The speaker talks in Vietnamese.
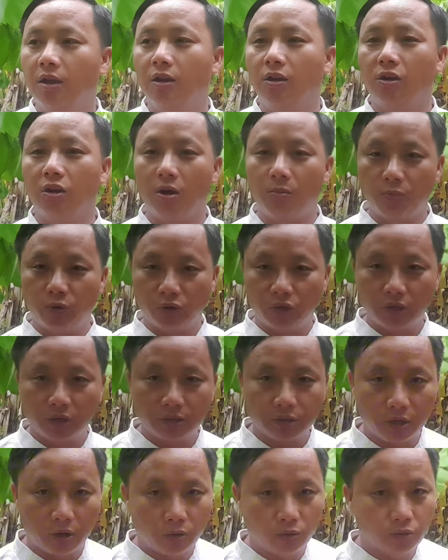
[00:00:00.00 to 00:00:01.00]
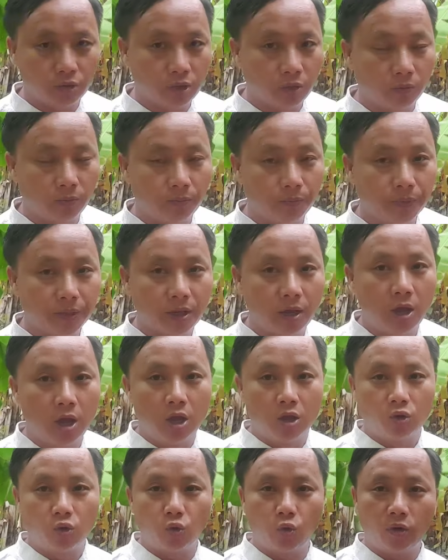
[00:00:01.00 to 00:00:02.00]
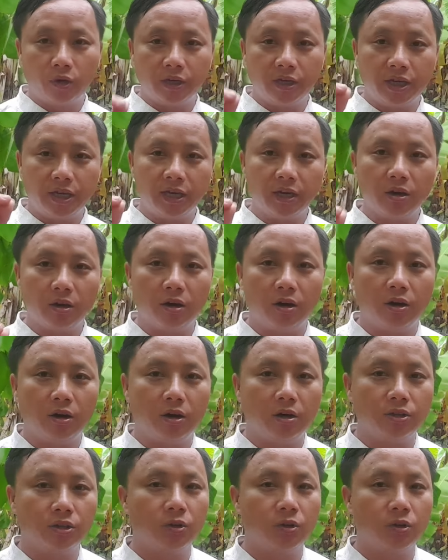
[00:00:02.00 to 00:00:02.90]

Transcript: lo mua nhớ trâu hồng trong cú khi ít kho